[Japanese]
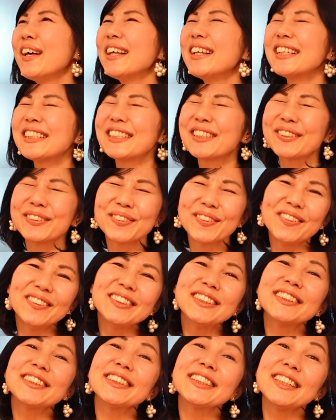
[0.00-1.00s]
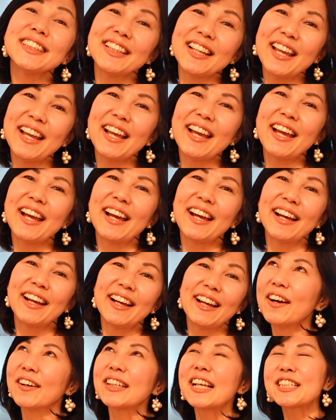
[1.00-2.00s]
話すごい好きで
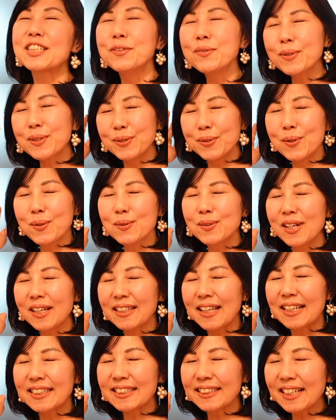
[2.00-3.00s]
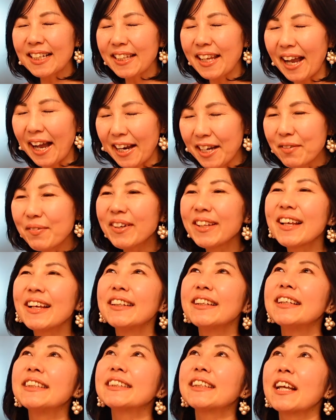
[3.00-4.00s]
私の記憶が確かであればなん
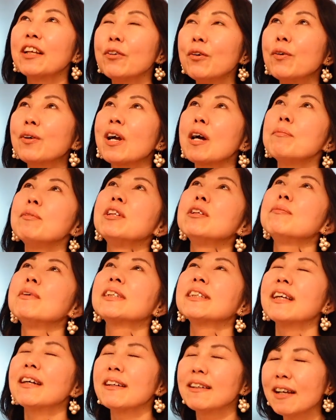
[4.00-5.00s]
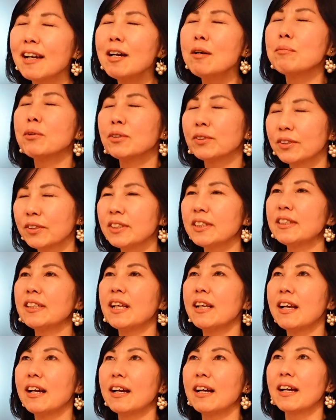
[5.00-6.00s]
ですけど上沼さんがもう好き
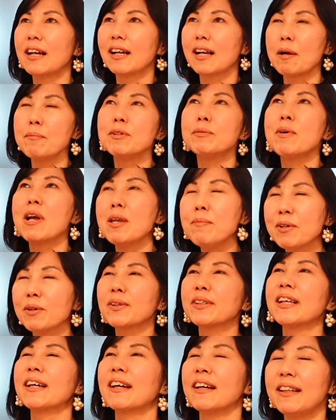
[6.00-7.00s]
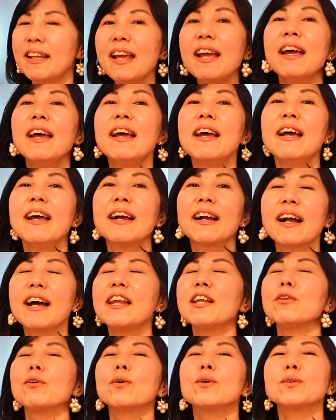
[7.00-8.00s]
で上沼恵美子さんがね
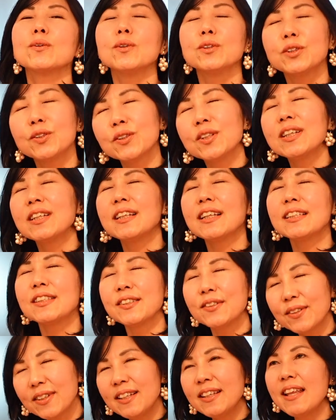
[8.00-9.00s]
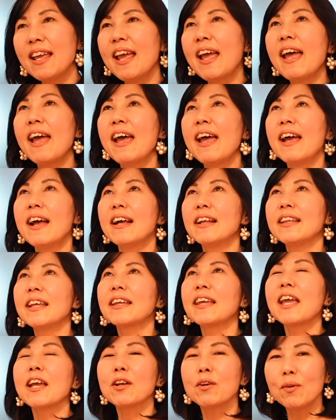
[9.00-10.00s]
彼のことを好きで好きでで
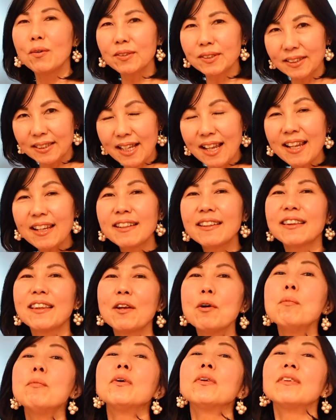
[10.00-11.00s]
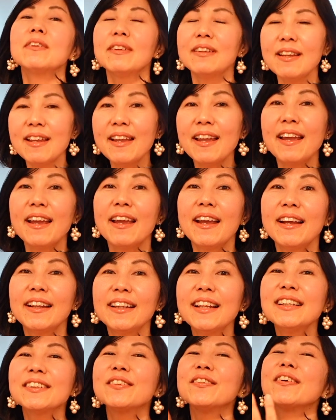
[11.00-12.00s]
結婚したいって思って
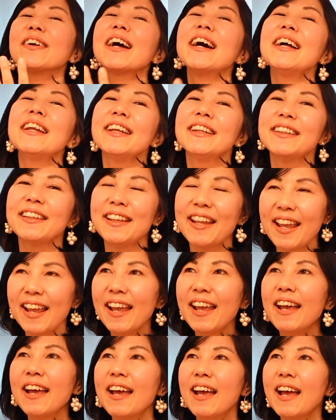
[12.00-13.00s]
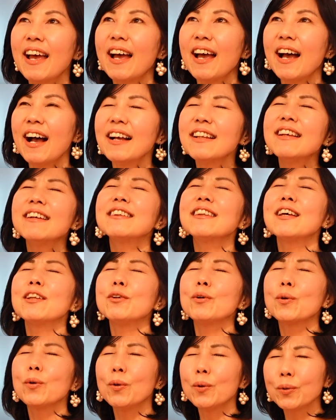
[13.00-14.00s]
でその彼にねあなた
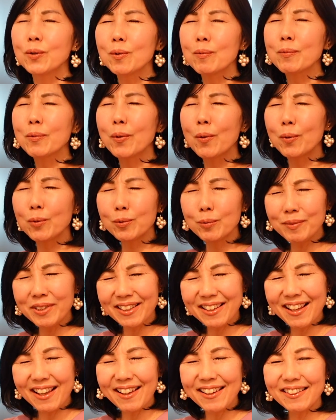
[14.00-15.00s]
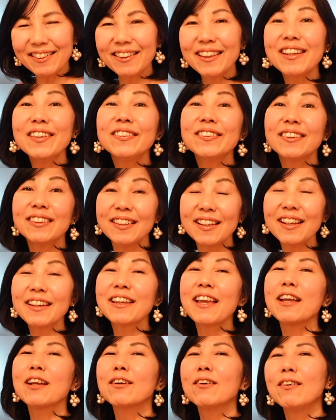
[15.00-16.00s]
の子供を産みたいって言って
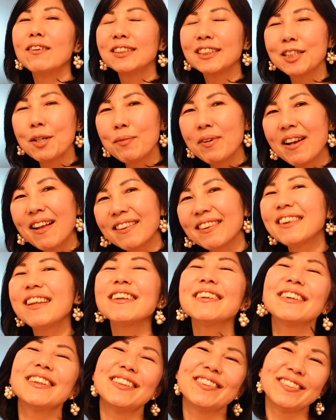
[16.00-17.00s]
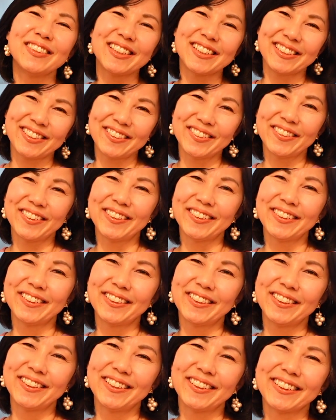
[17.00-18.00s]
結婚してもらったって言うんですよ。
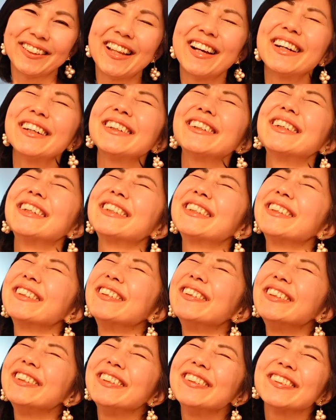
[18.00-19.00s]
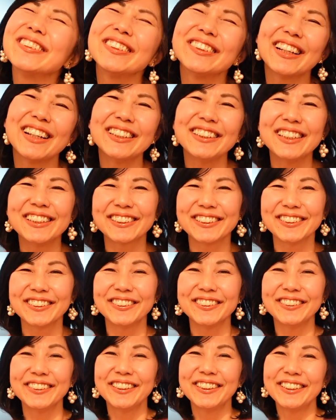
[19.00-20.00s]
なんかすごい良くないで
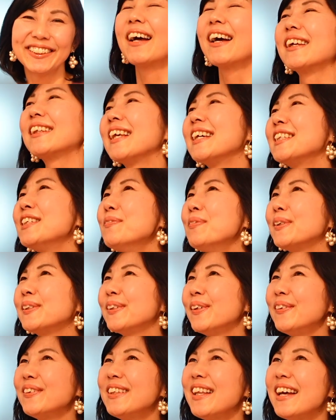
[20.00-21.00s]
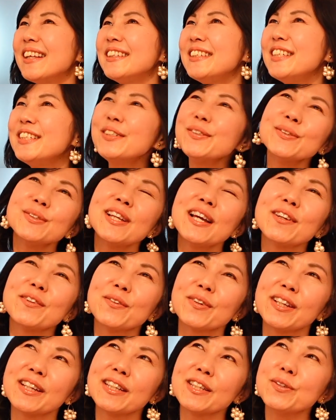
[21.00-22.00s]
す私もそんなん20代の
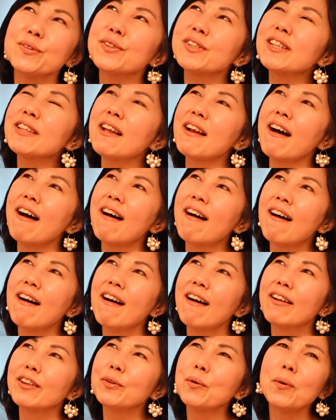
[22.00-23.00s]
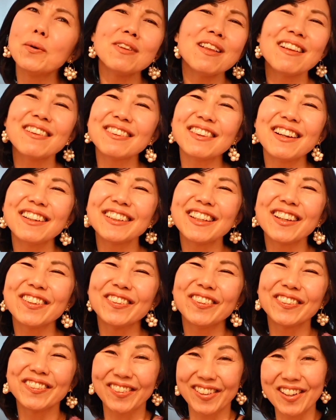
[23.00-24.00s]
時に言ってたらどうなったんや
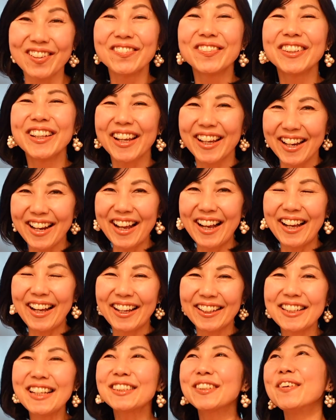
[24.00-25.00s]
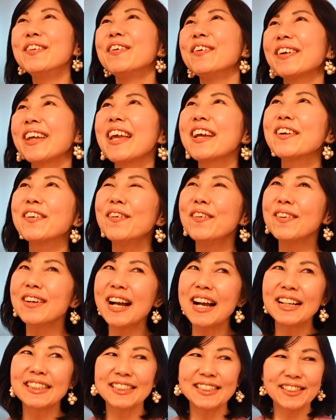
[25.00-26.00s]
ろうとか思いながらでその結婚が
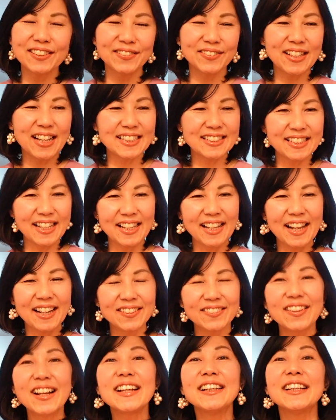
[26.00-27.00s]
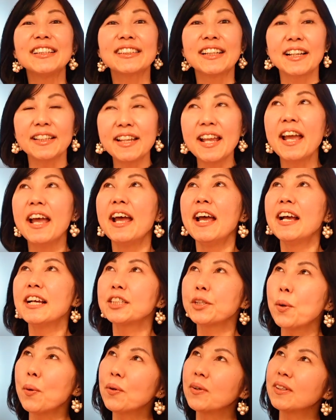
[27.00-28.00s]
20代前半ぐらいですかね
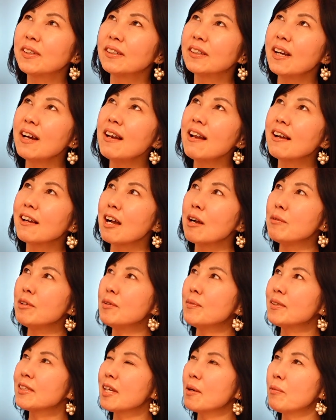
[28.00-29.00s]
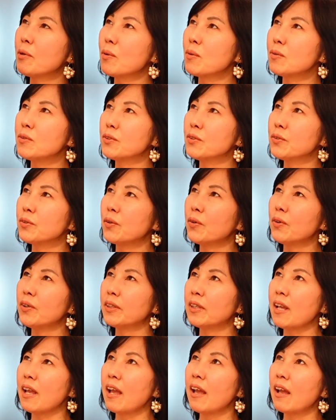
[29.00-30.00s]
そっから上沼さんも60超え
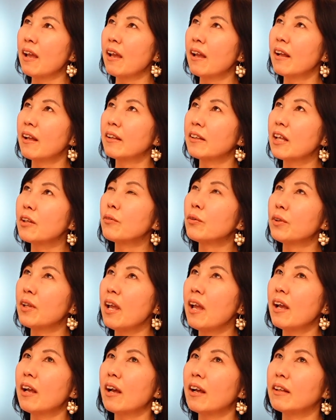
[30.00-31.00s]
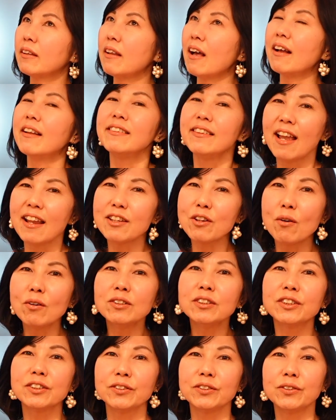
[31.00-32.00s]
てなので何年
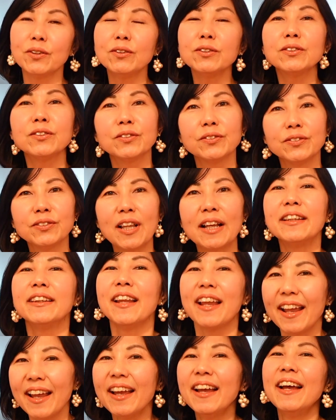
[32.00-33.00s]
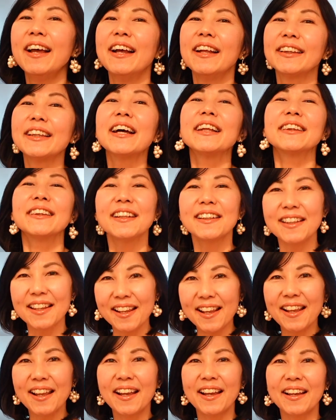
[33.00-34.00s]
4040何年経って
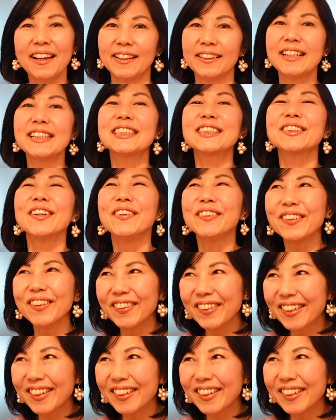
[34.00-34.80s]
てでその